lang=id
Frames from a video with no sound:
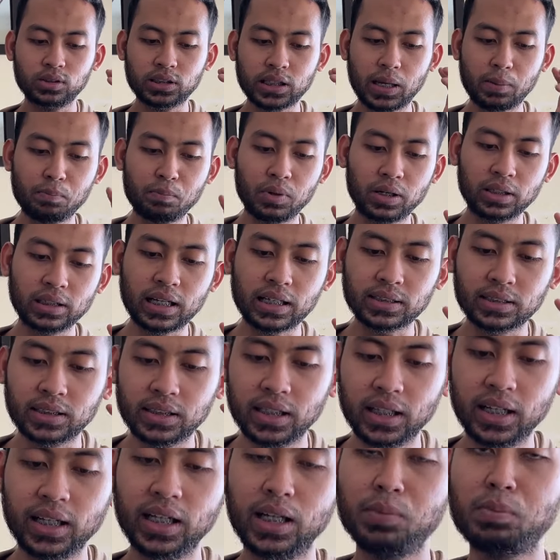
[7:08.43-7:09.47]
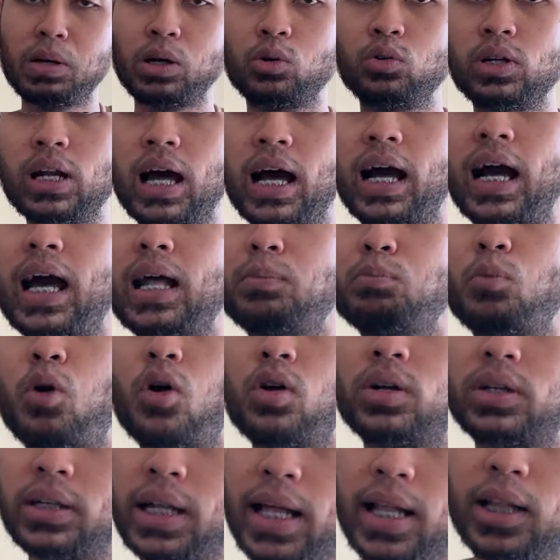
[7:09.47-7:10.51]
chambernya sendiri ini menggunakan
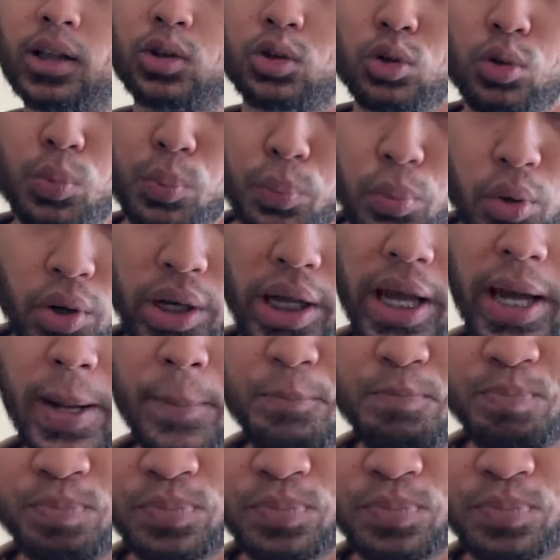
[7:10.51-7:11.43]
model tumpuk ya